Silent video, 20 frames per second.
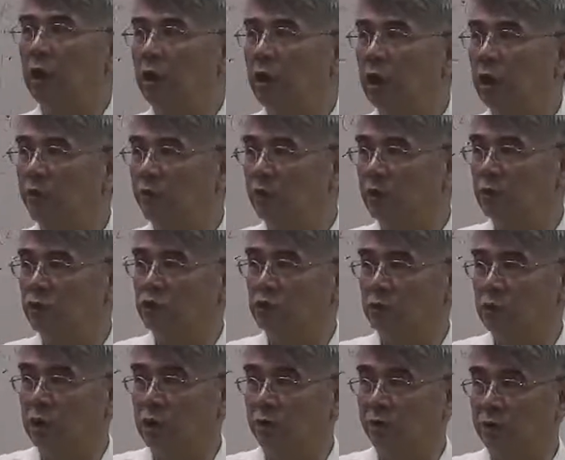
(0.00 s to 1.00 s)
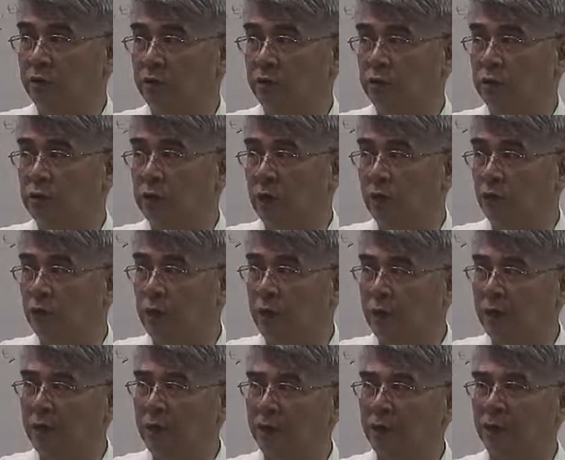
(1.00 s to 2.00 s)
leverage。leverage 就是财务
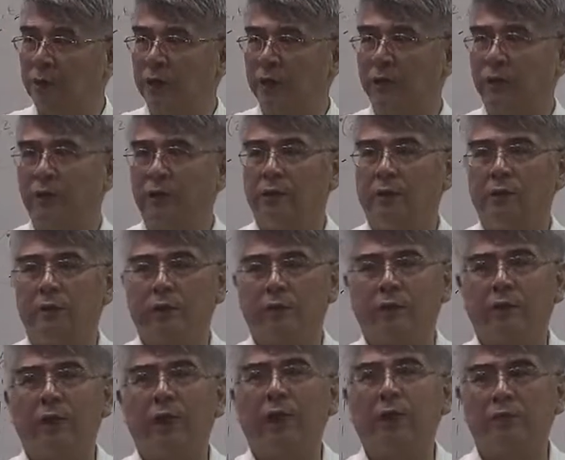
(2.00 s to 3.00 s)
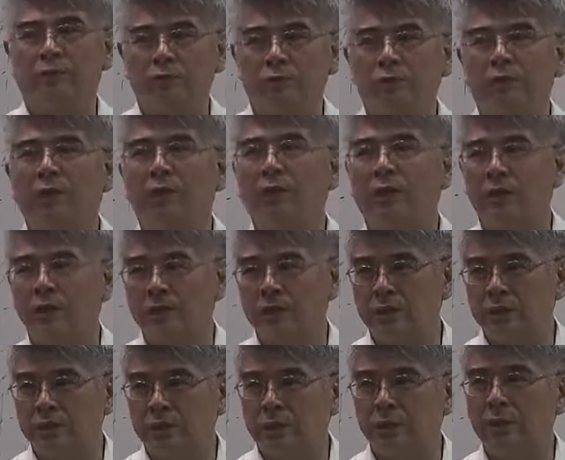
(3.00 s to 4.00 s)
杠杆的概念，财务杠杆就是跟人家
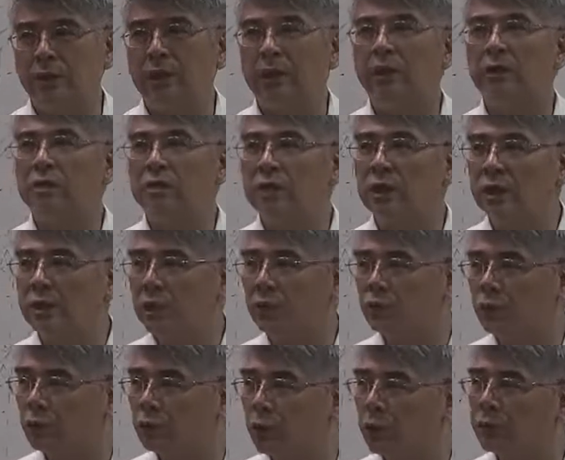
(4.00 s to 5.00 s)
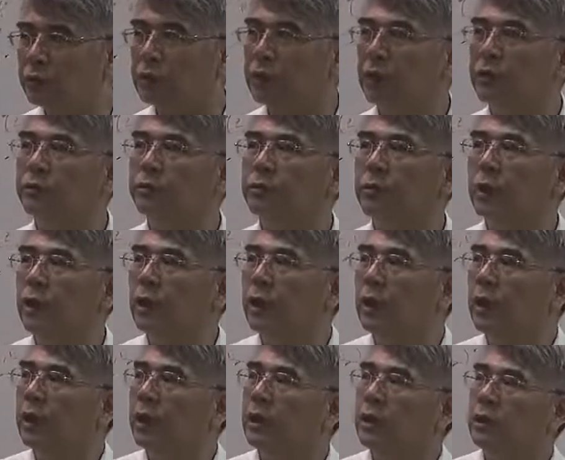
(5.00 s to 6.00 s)
借钱，你可以借到多少钱。
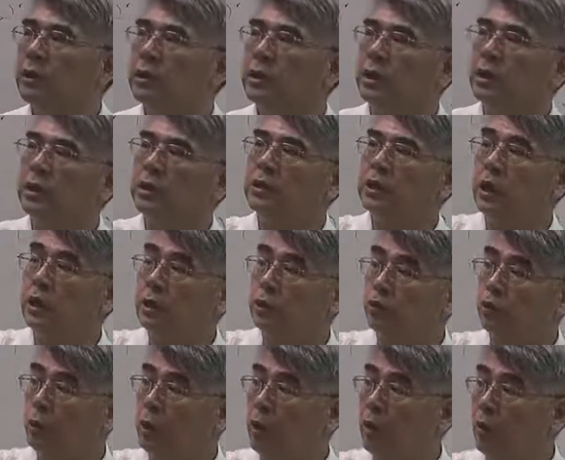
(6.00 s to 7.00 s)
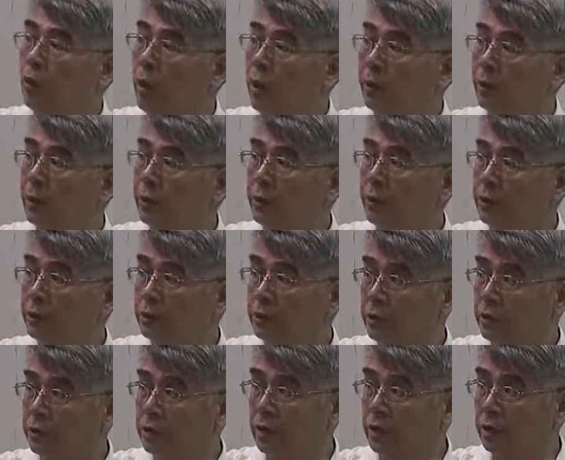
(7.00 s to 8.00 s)
你借的钱你总要还的，可是
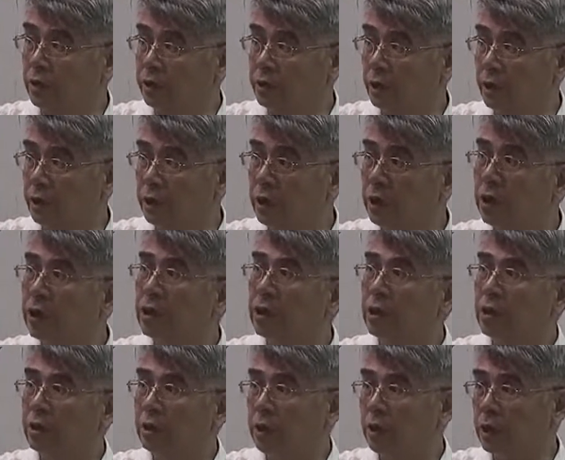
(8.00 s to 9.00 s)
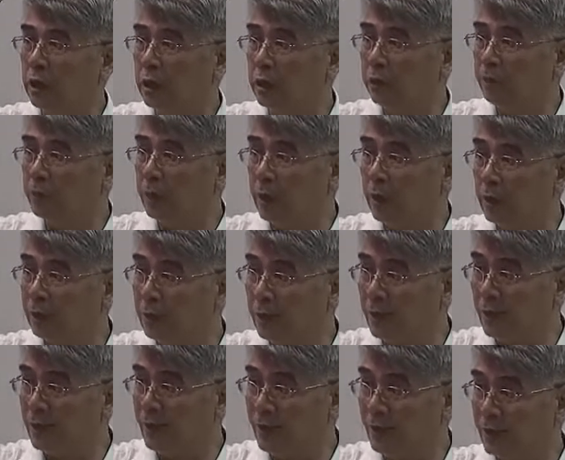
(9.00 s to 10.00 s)
你借的钱呢？你可以把它
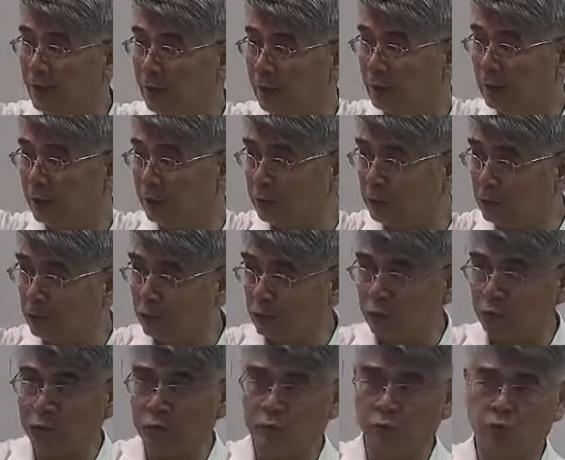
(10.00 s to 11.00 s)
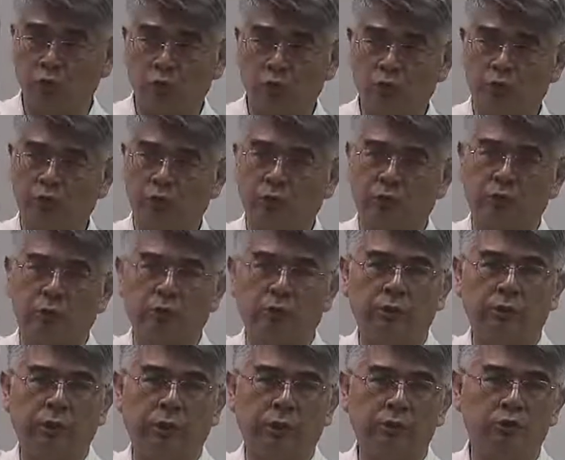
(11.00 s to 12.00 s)
当杠杆来去去做使用，
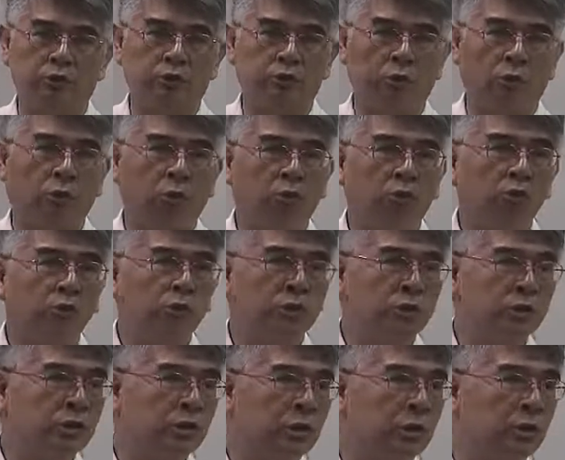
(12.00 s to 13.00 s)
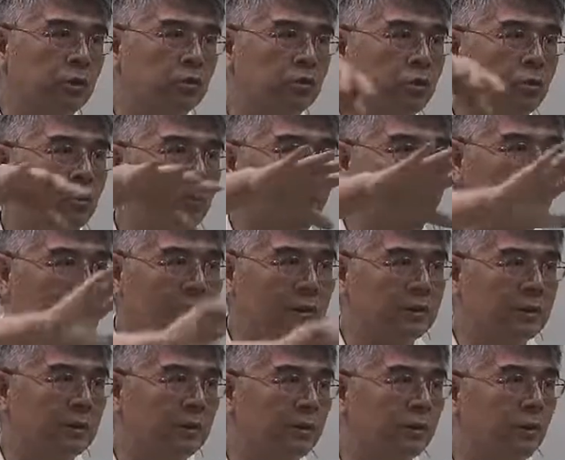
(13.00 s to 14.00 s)
可以去投资，可以去买
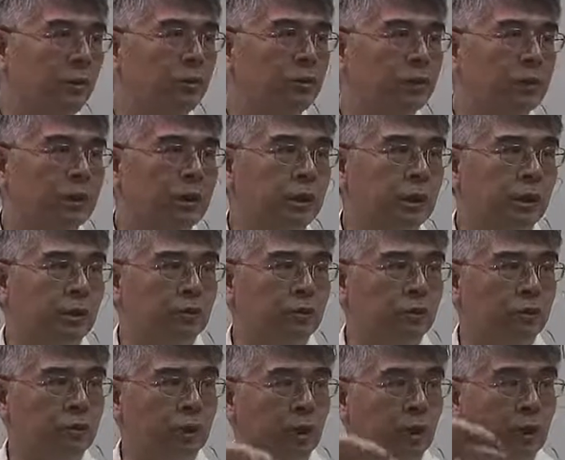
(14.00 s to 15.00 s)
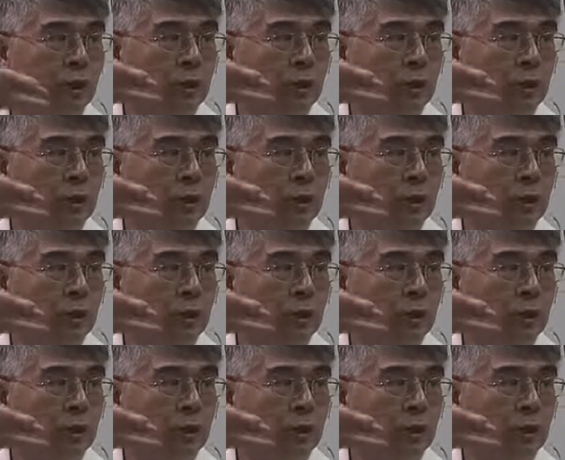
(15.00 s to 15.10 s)
什么东西，可以去